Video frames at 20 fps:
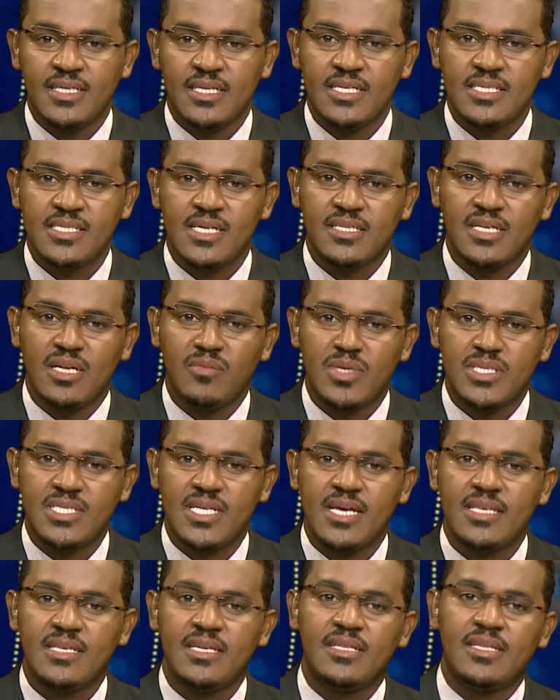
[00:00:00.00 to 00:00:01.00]
حصة
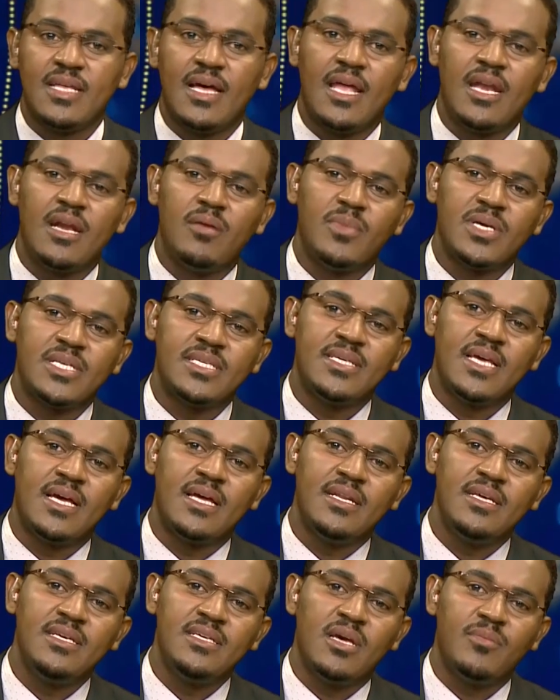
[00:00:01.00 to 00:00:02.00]
المساجد
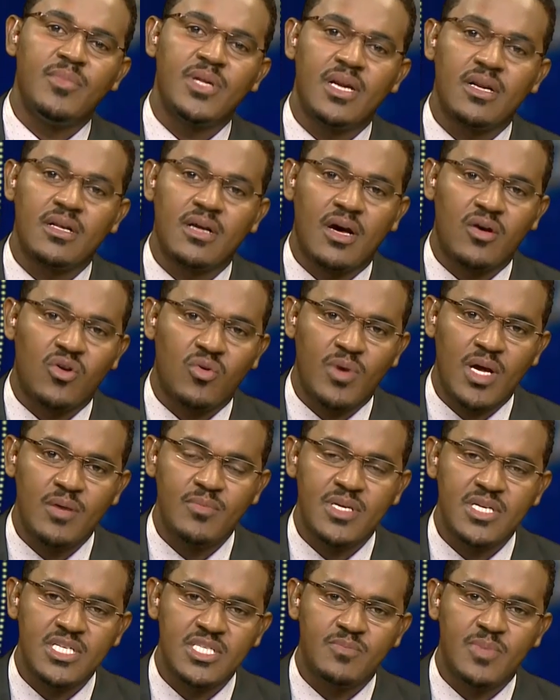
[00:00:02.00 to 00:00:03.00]
المجانية من الكهرباء
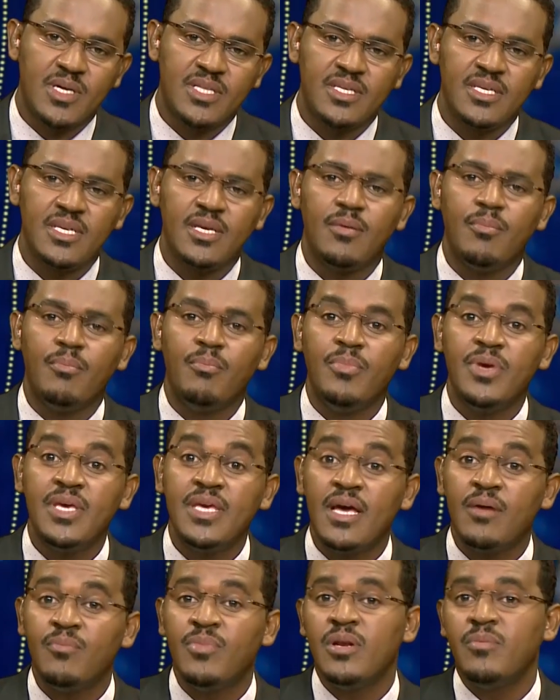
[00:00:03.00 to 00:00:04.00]
بنسبة
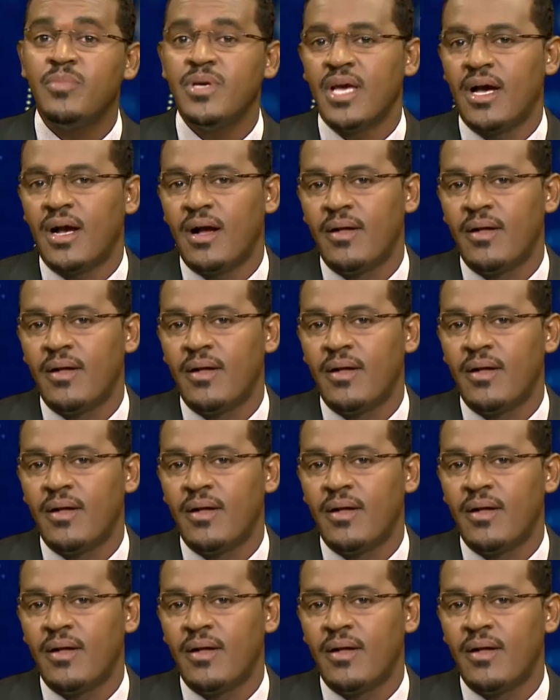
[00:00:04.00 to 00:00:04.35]
100%